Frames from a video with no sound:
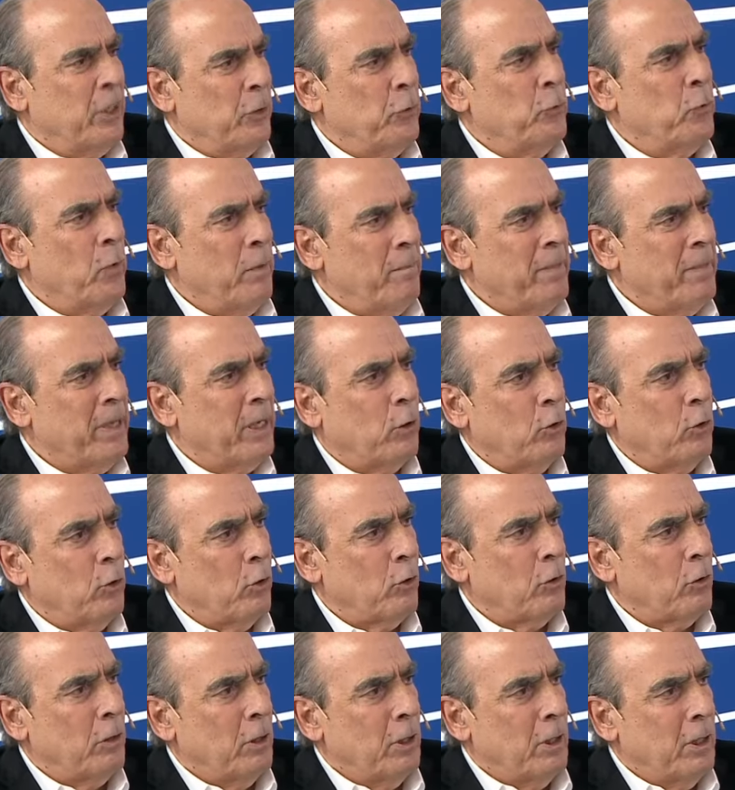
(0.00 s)
no es
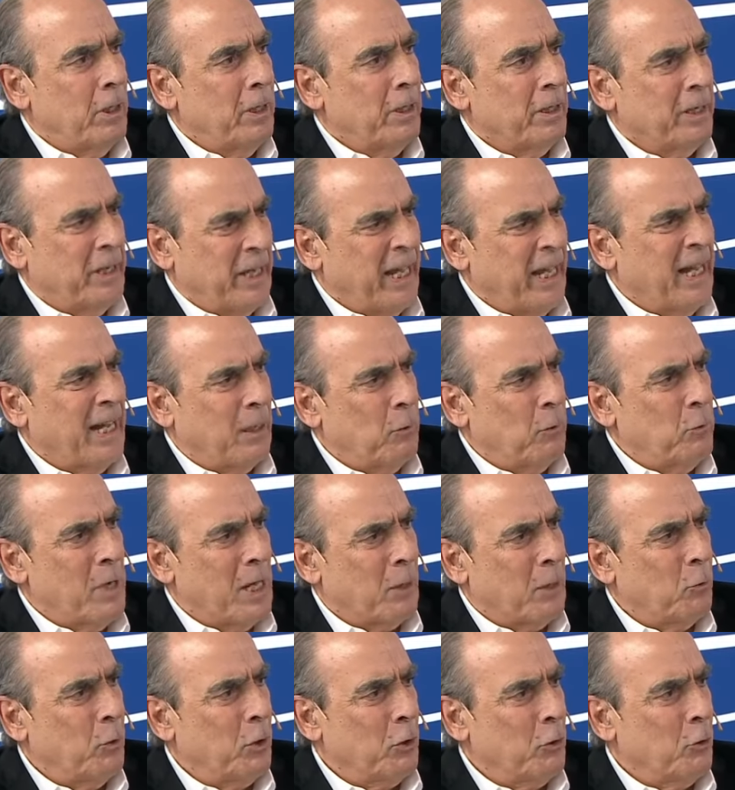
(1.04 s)
mejor que haga un
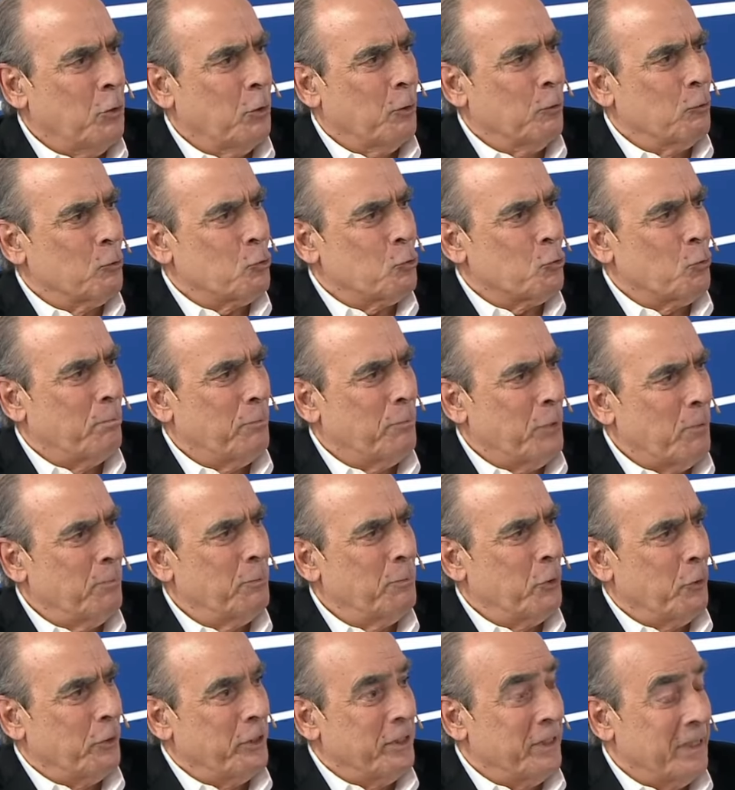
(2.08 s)
acuerdo con sus
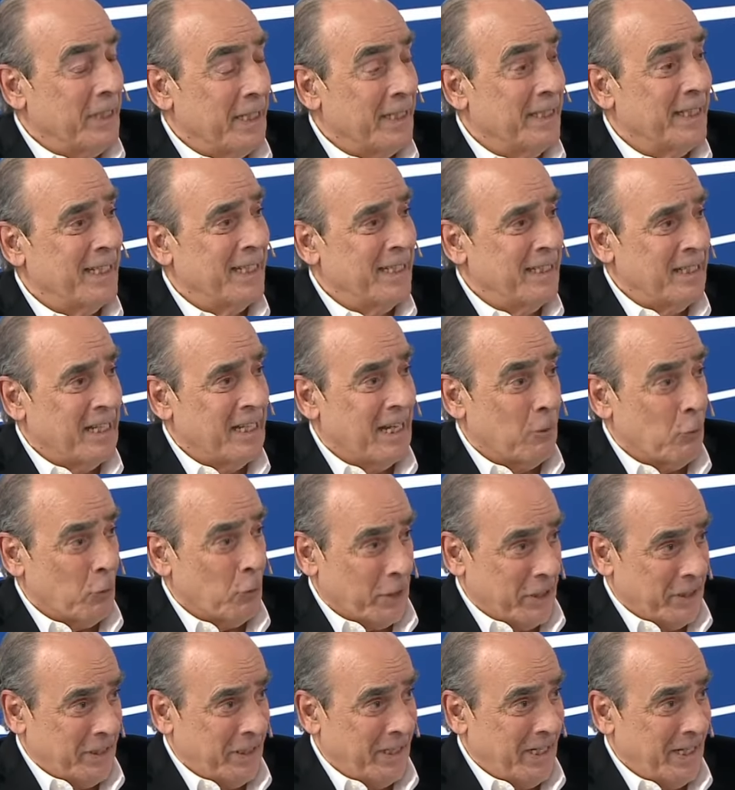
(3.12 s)
propios intendentes, a los
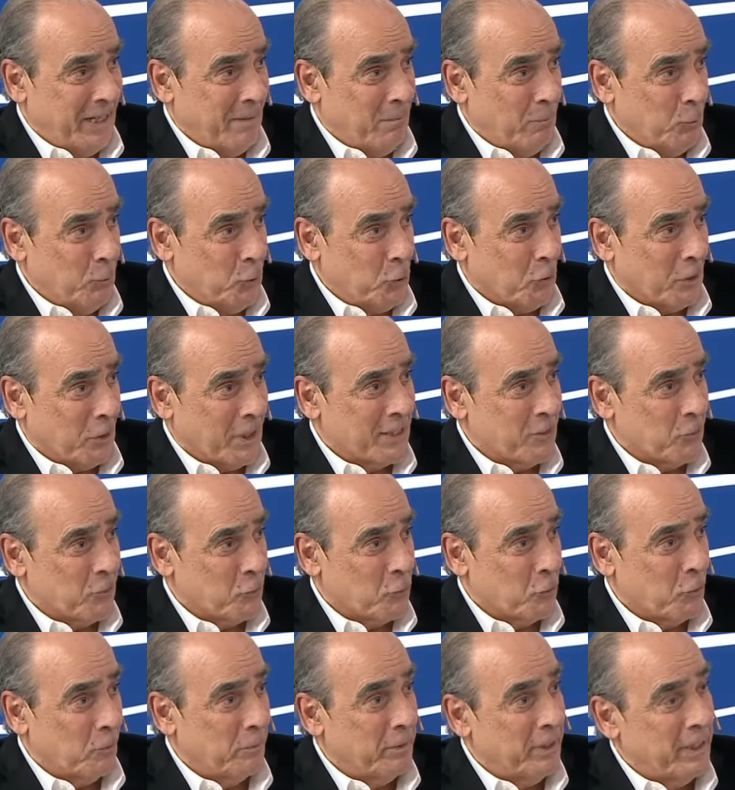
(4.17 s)
que tienen muchos
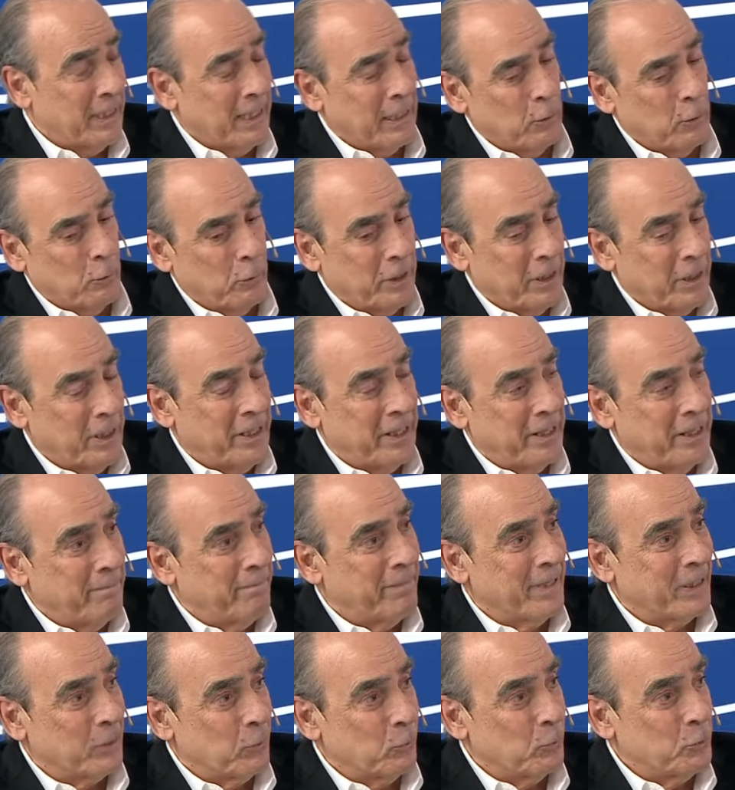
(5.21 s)
casos olvidados, y le dé
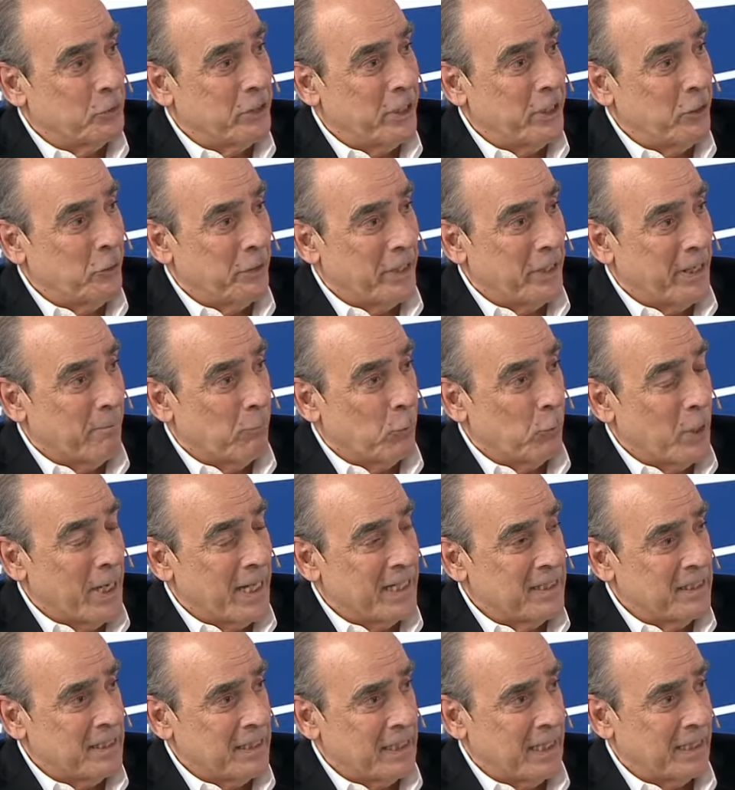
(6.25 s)
patrulleros y
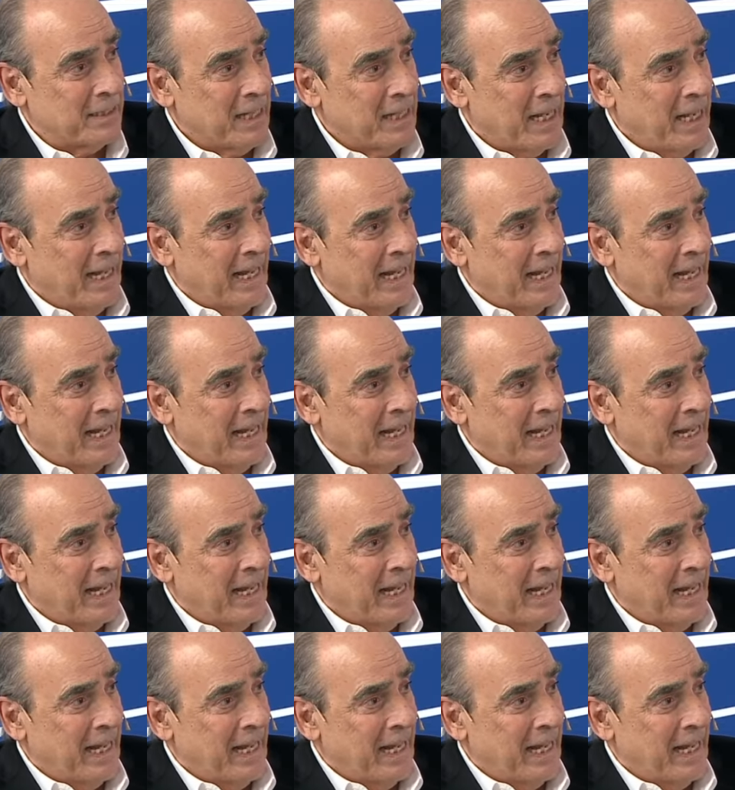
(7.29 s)
ambulancias